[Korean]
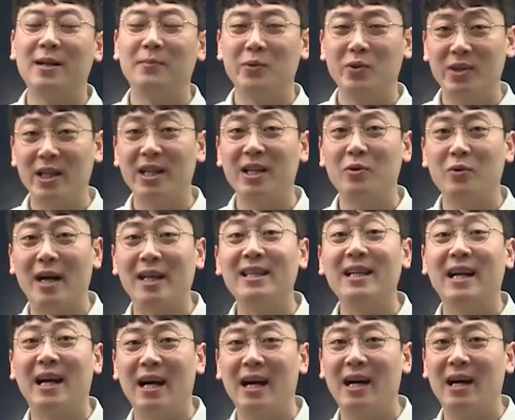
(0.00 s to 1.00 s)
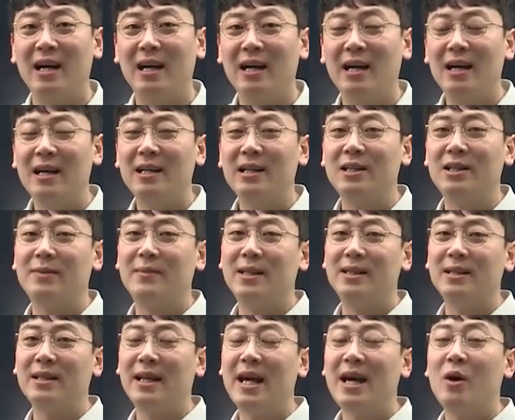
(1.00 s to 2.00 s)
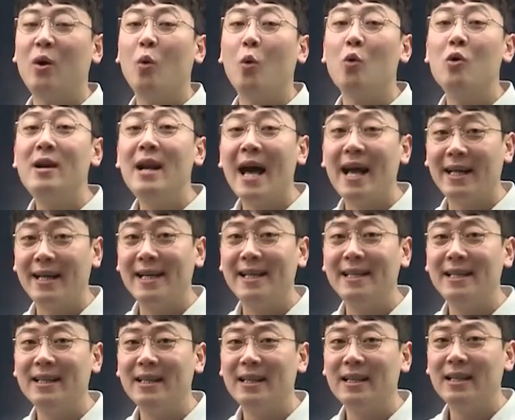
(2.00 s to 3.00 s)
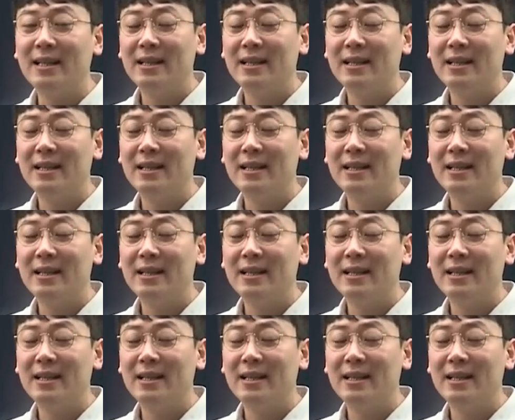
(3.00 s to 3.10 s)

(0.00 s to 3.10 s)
낭비도 생기고 하니까 그래서 만든 게 온라인